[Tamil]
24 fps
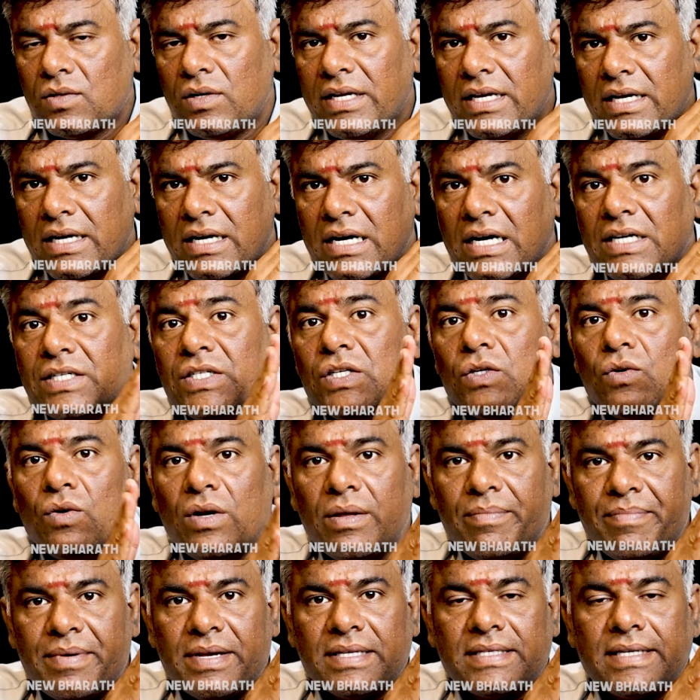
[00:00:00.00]
சொல்லி
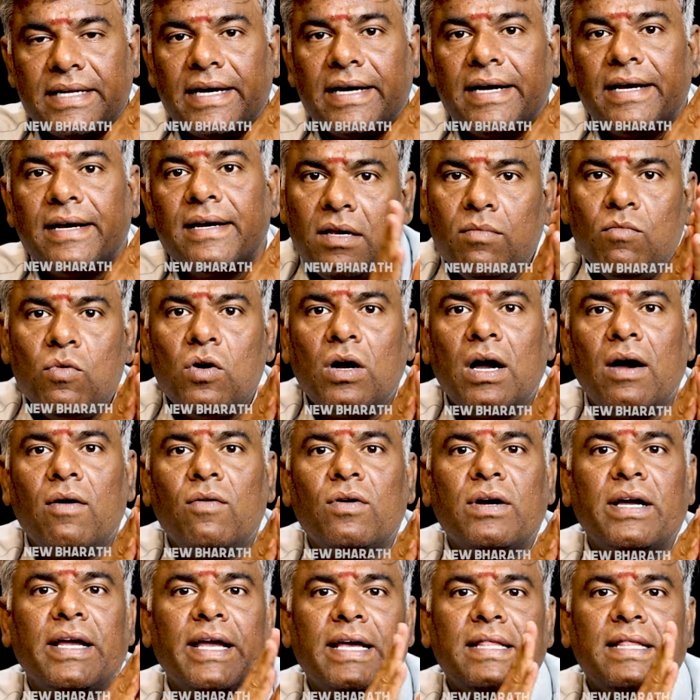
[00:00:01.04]
கட்சிக்குள்ளே பேசுறாங்க திமுகவுக்கு